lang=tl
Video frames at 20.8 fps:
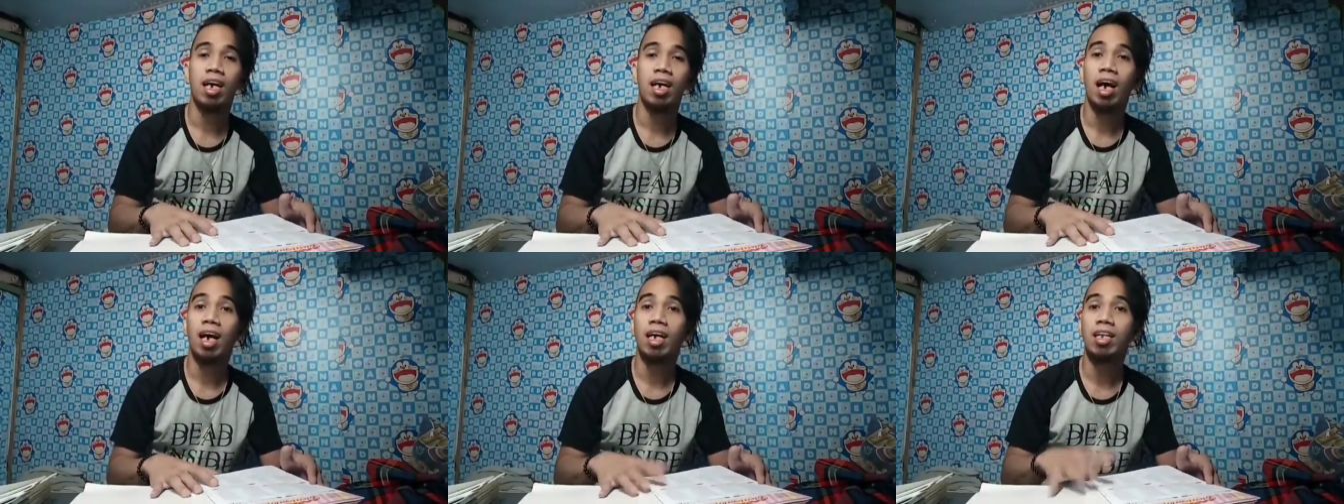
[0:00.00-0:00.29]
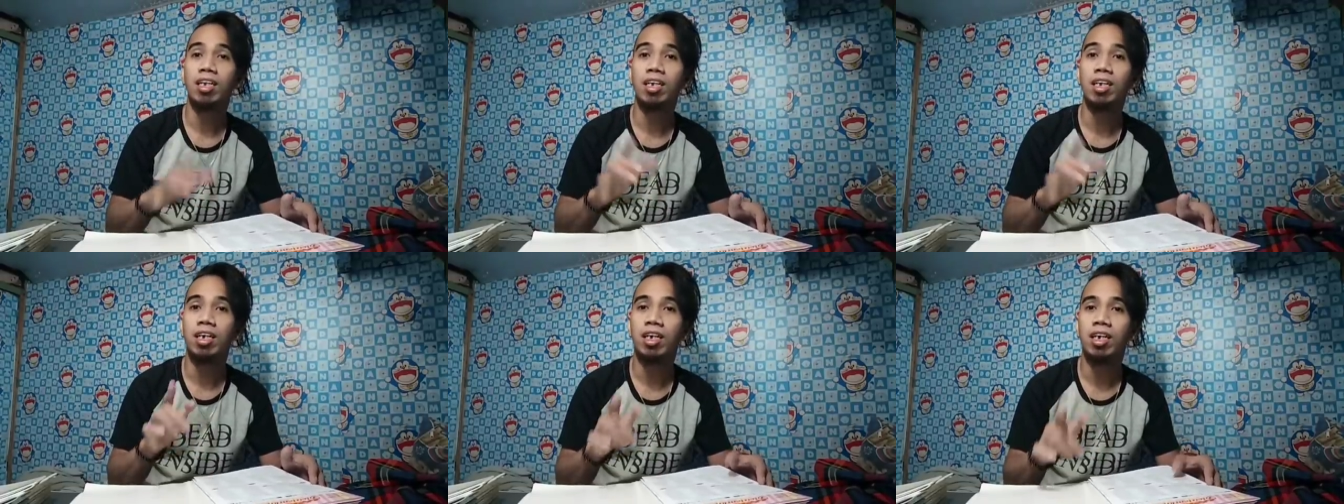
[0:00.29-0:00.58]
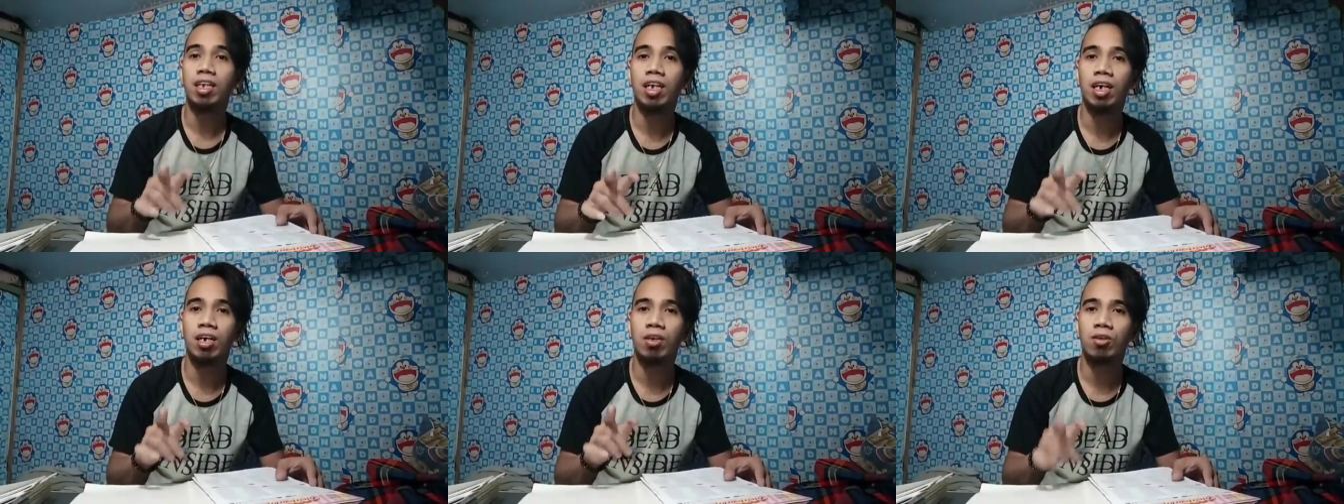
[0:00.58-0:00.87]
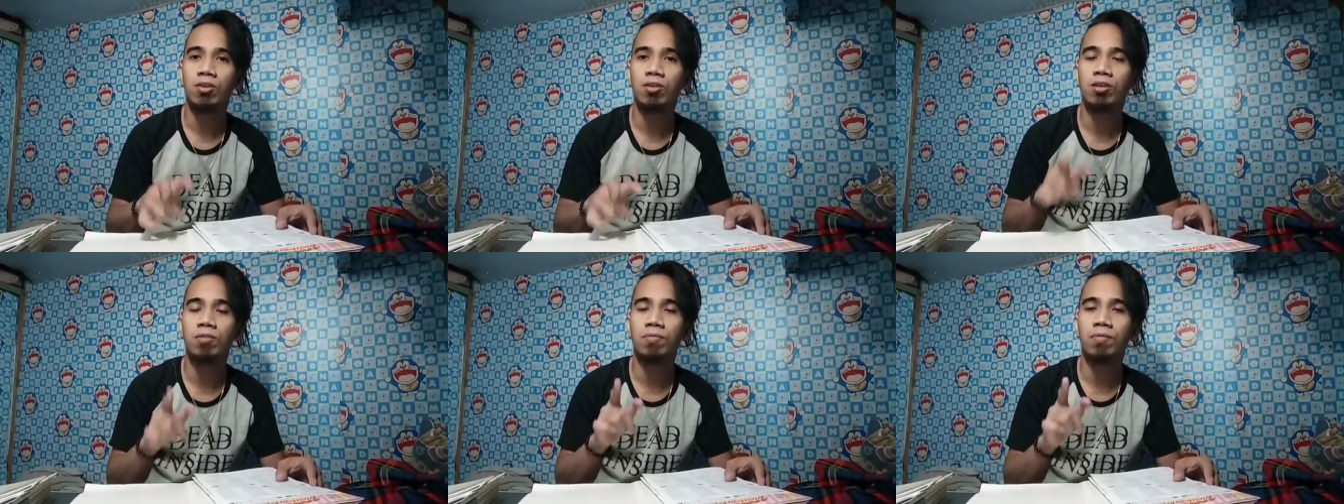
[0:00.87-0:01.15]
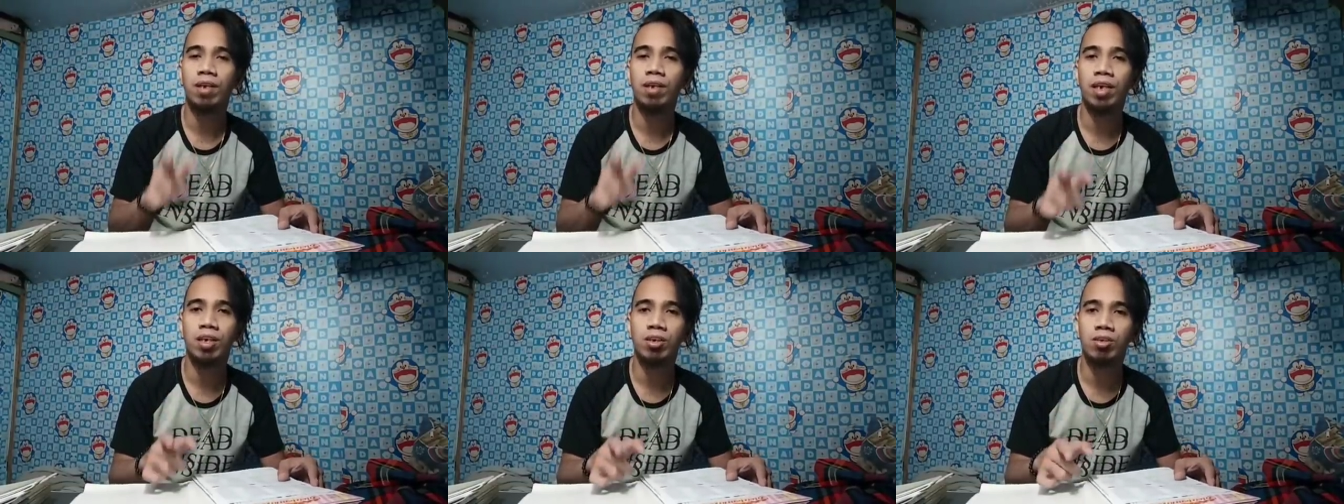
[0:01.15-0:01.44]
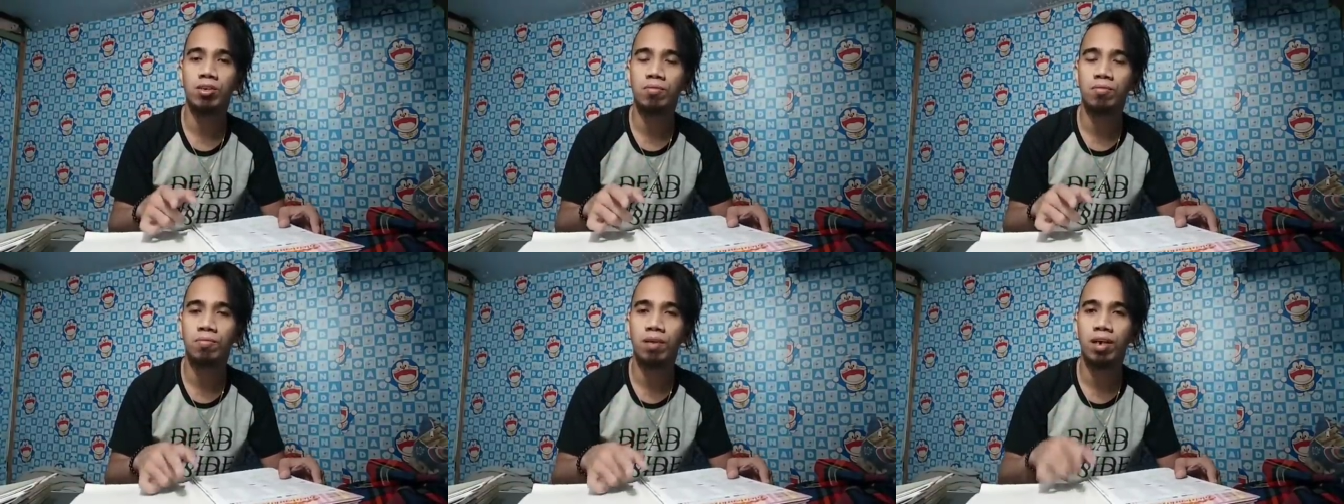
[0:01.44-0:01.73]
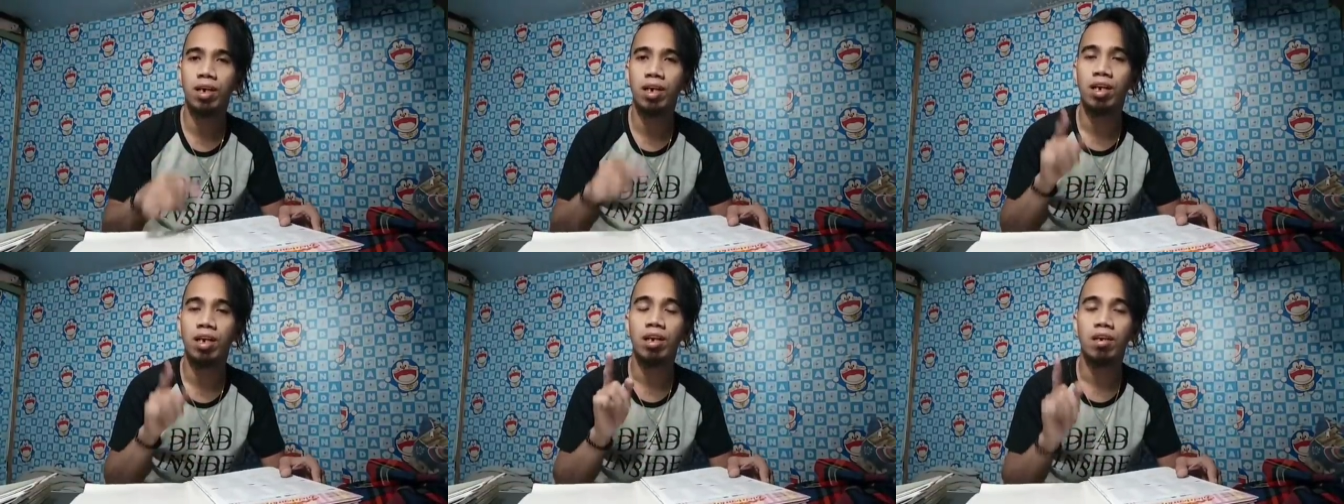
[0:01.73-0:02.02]
at i-hit ang notification
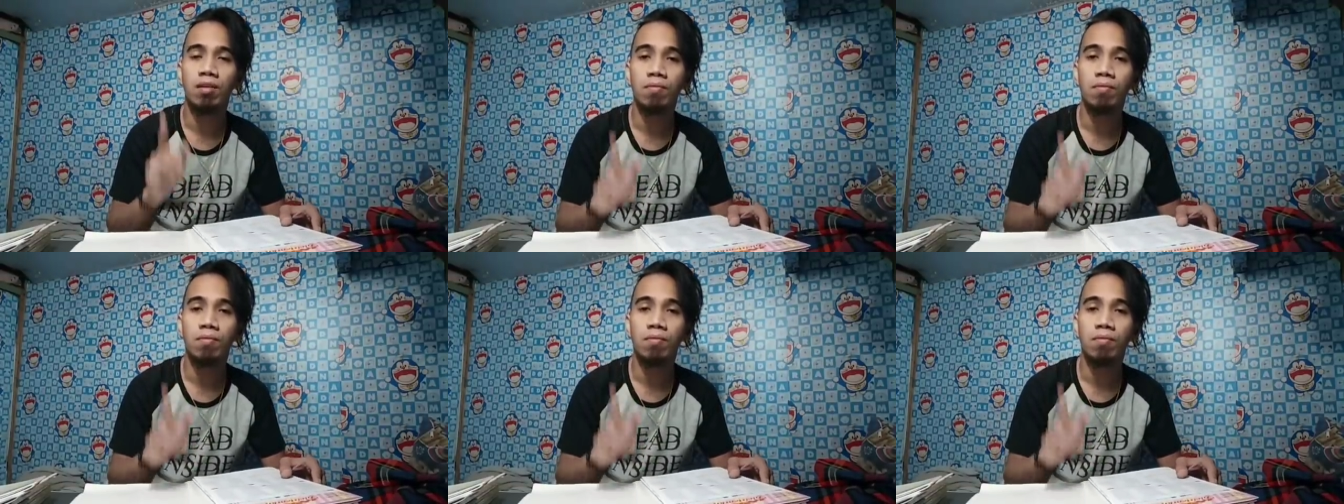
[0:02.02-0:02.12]
bell